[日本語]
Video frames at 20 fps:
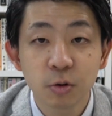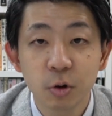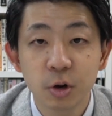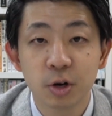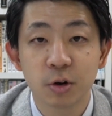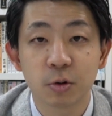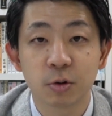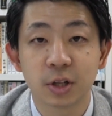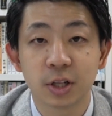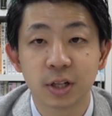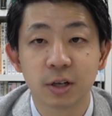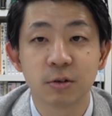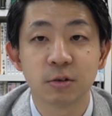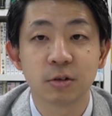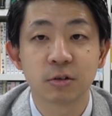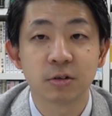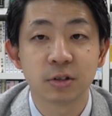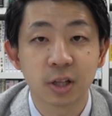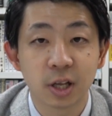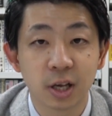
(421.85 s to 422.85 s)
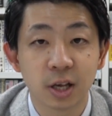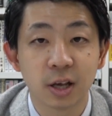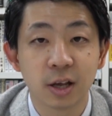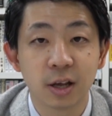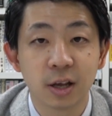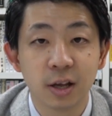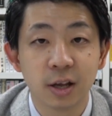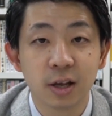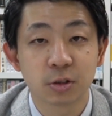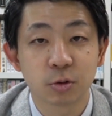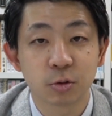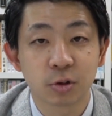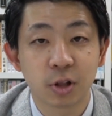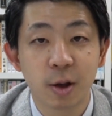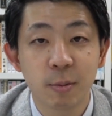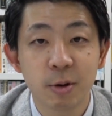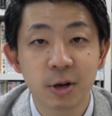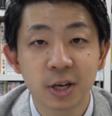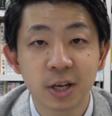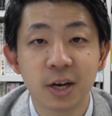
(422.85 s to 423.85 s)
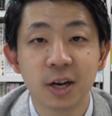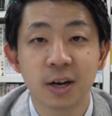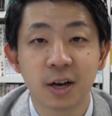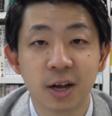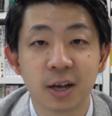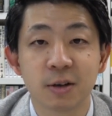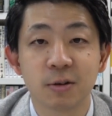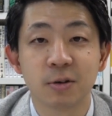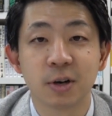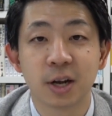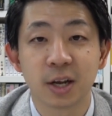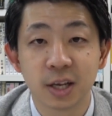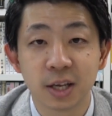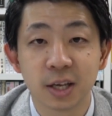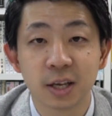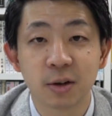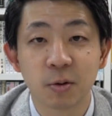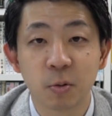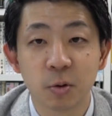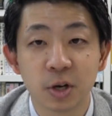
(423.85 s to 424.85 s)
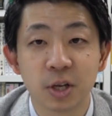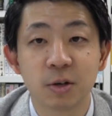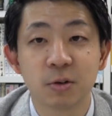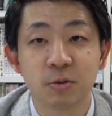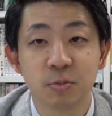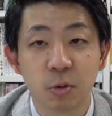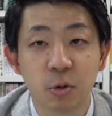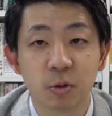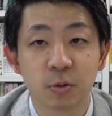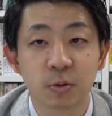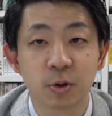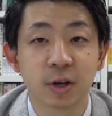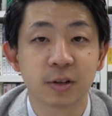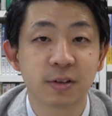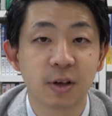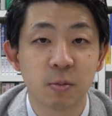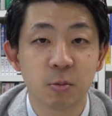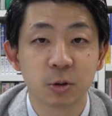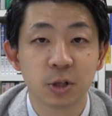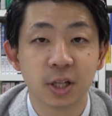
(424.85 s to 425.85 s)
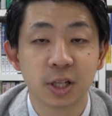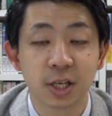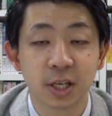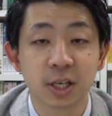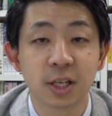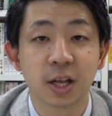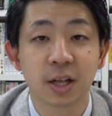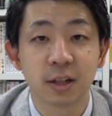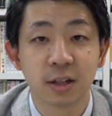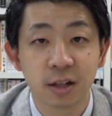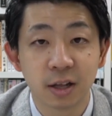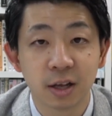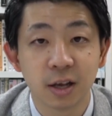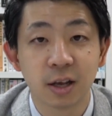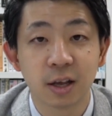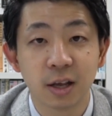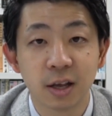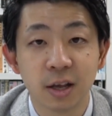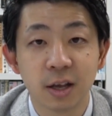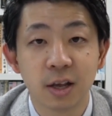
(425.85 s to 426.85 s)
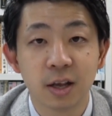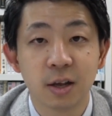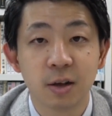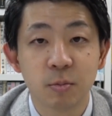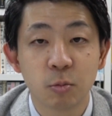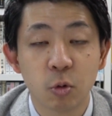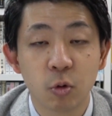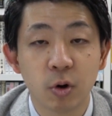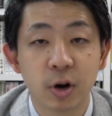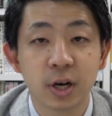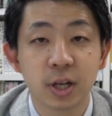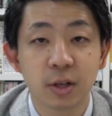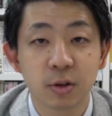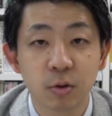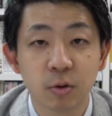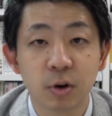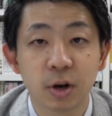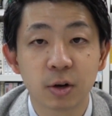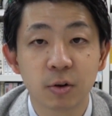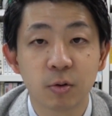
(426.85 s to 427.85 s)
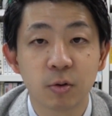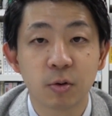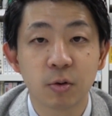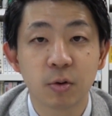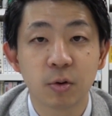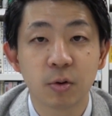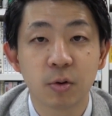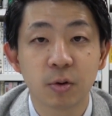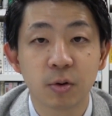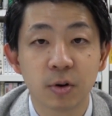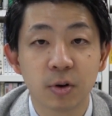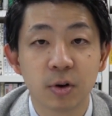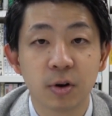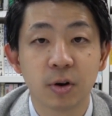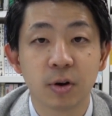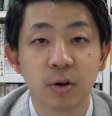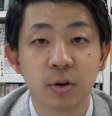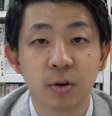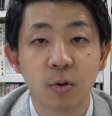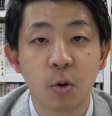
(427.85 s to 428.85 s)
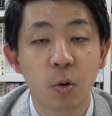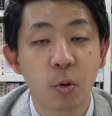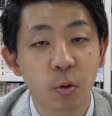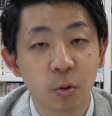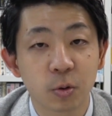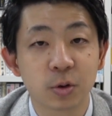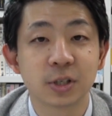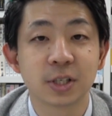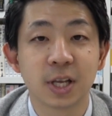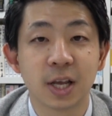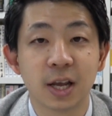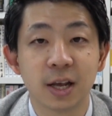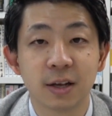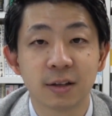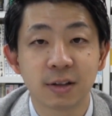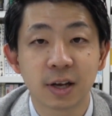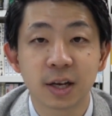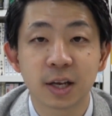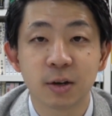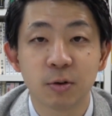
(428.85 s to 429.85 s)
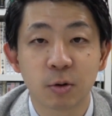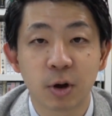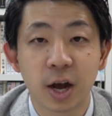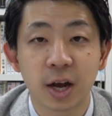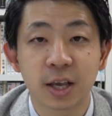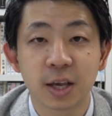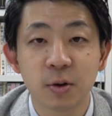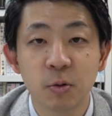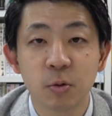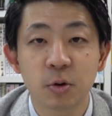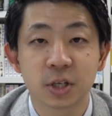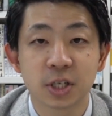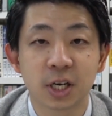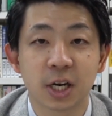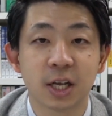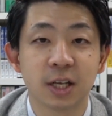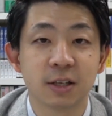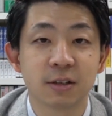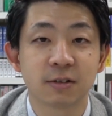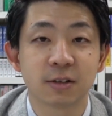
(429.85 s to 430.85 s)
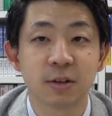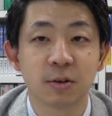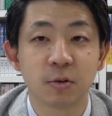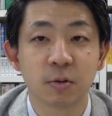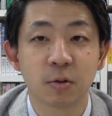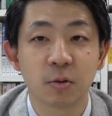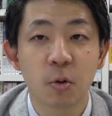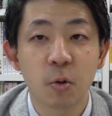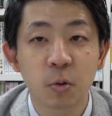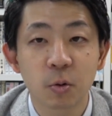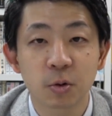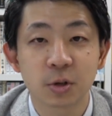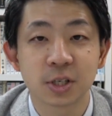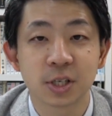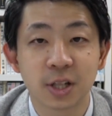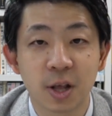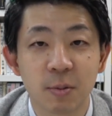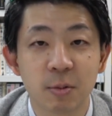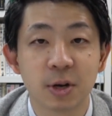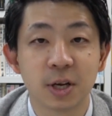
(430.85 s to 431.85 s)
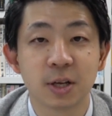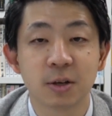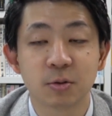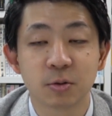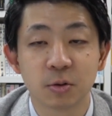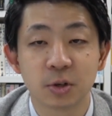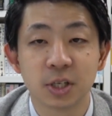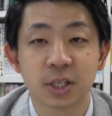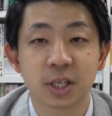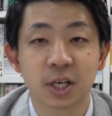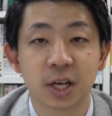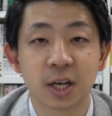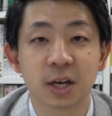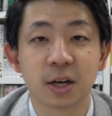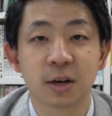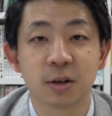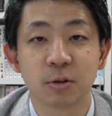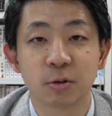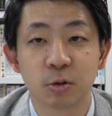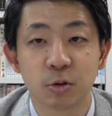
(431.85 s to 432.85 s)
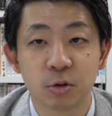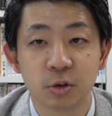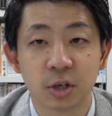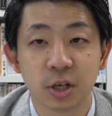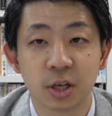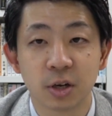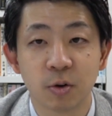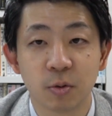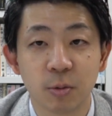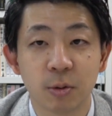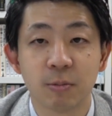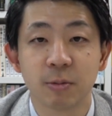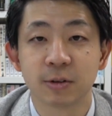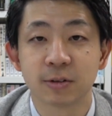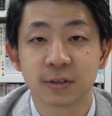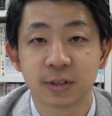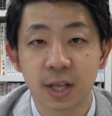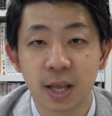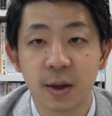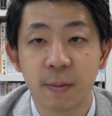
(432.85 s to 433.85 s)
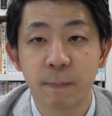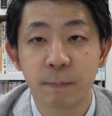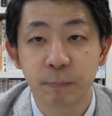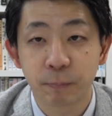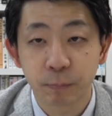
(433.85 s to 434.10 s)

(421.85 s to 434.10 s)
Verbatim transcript: ごい量出てくるんでちょっと食べきれないぐらいお肉もお野菜も出てきたんでもう割とあの心してさっきのかき氷じゃないですけど心して食べに行くといいんじゃないかなというふうに思いますね。